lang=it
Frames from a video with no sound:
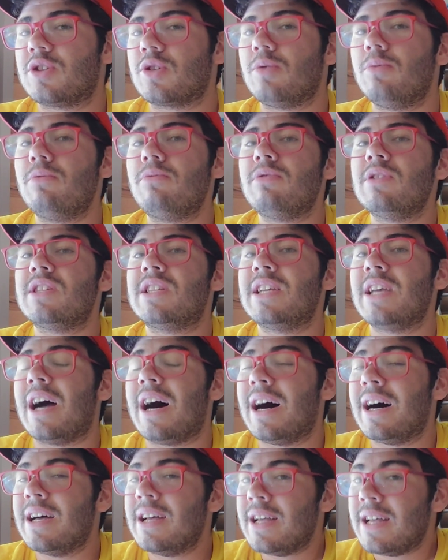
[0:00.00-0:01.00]
Comunque
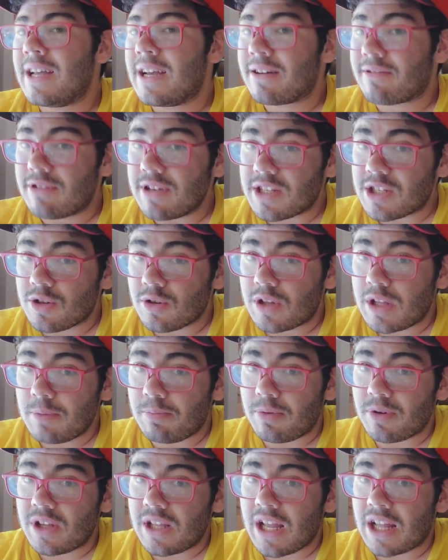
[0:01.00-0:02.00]
sia, questo
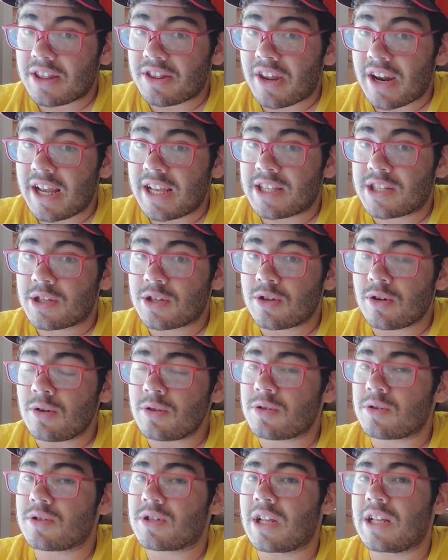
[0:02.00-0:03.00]
tipo di attrezzo
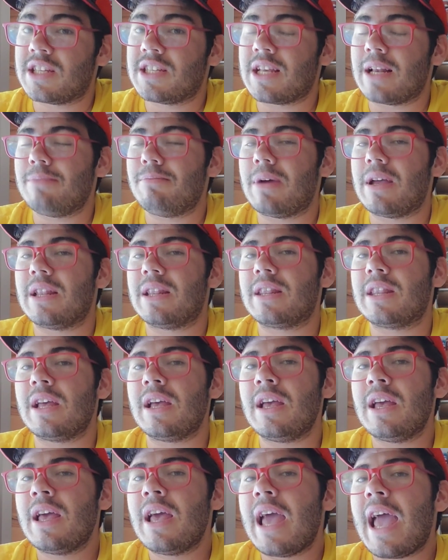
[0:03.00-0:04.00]

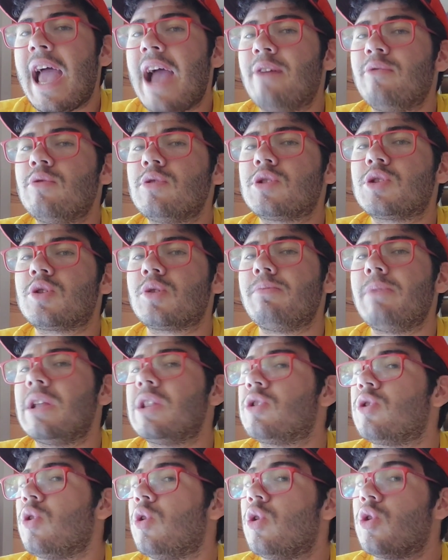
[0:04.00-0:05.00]
sostanzialmente è uno
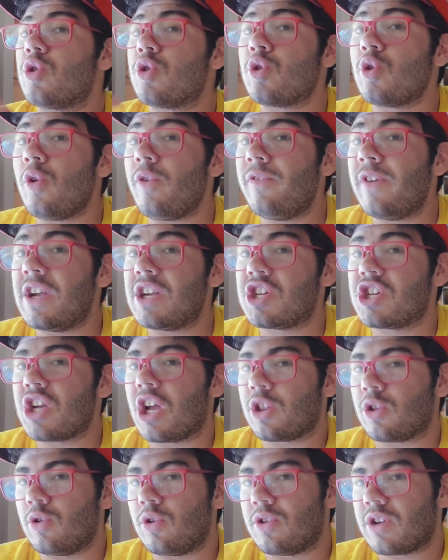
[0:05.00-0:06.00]
strumento
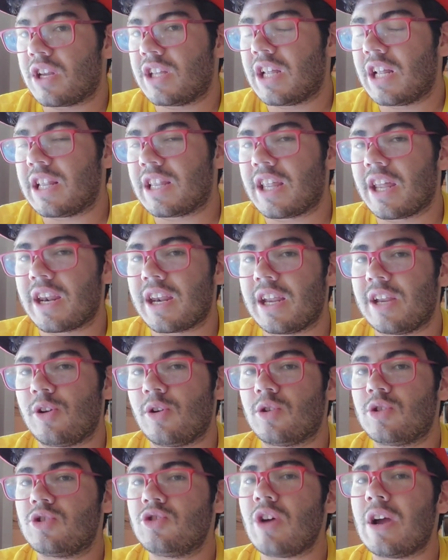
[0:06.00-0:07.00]
rovesciatore del
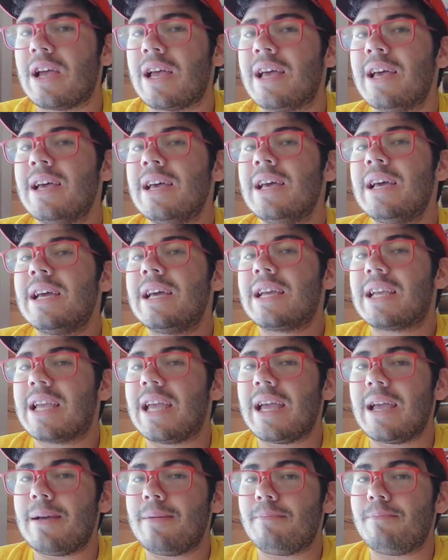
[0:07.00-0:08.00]
terreno, cioè
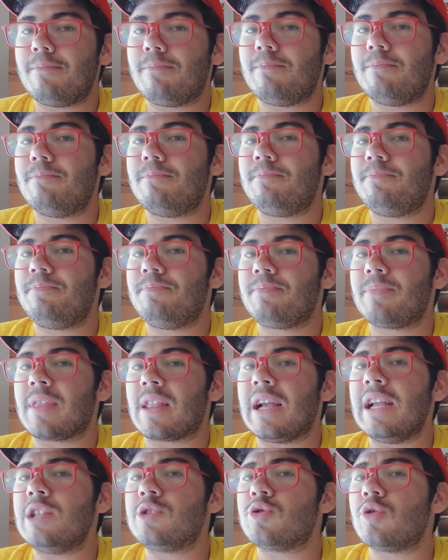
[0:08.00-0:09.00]
che mh, mm,
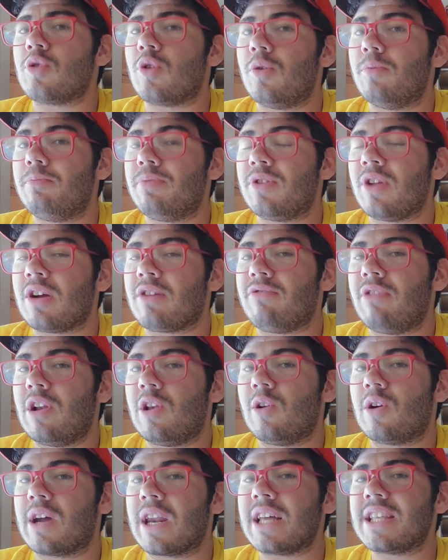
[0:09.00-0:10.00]
il suo compito è
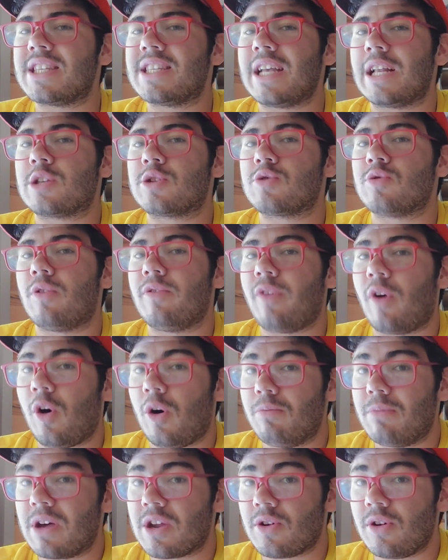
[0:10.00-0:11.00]
quello, grazie al suo
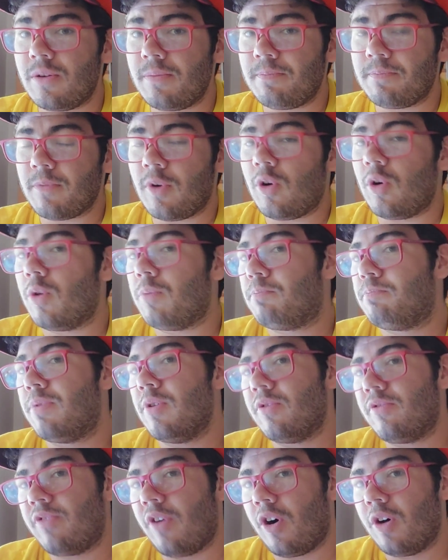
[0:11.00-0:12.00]
vomero o
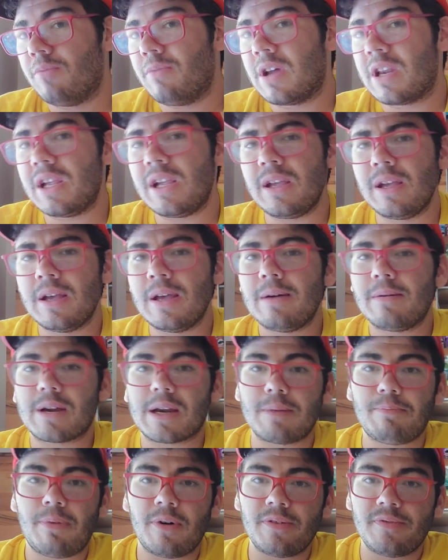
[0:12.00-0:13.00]
più vomeri,
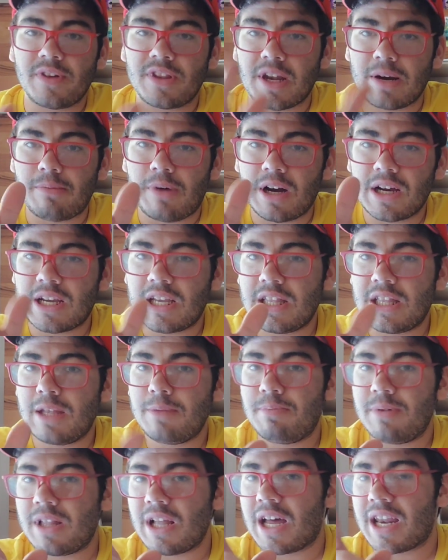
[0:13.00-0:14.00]
che poi vedremo anche i
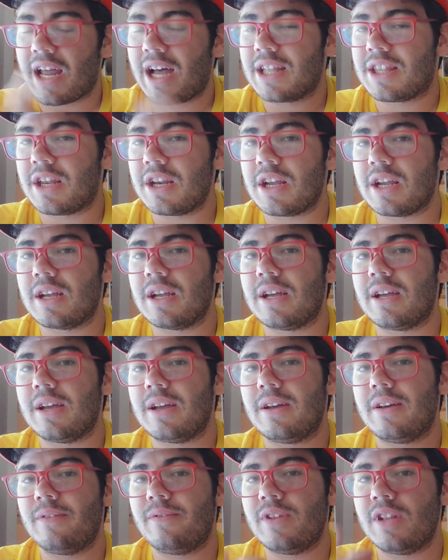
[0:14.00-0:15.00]
tipi di aratri
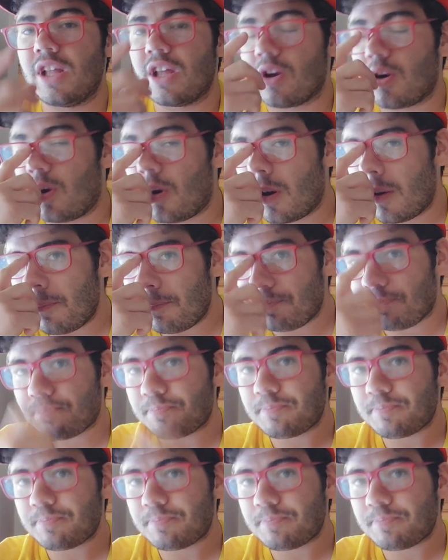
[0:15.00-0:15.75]
che vi dirò,